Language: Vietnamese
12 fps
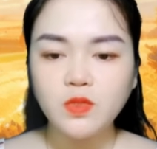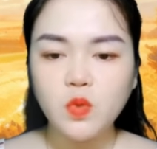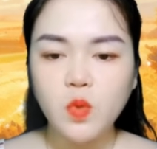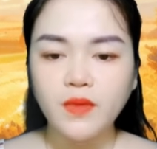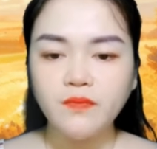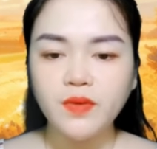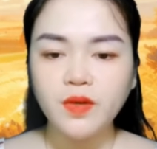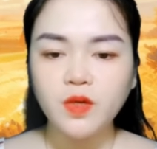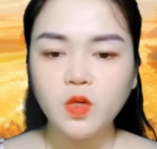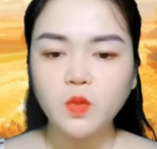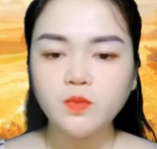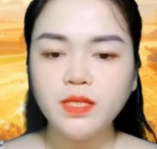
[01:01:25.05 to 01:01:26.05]
Khương Thư
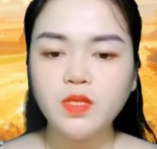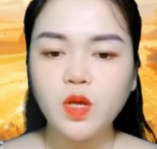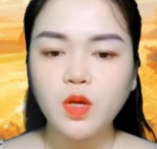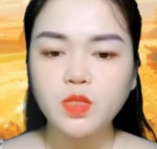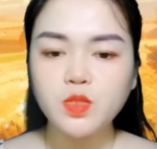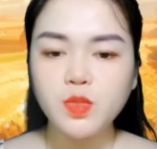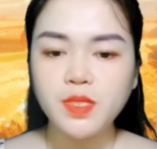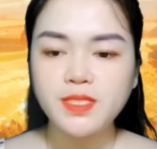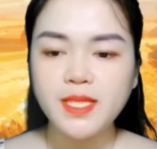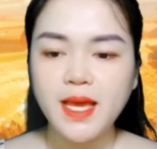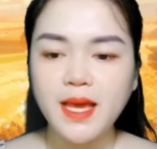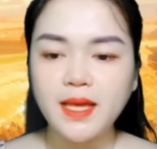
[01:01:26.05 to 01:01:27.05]
Ly chẳng cần phải bận
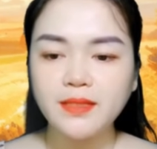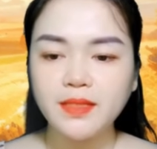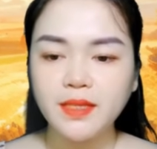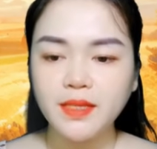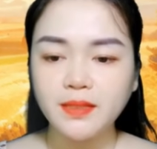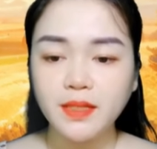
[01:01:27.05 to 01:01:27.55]
tâm gì cả.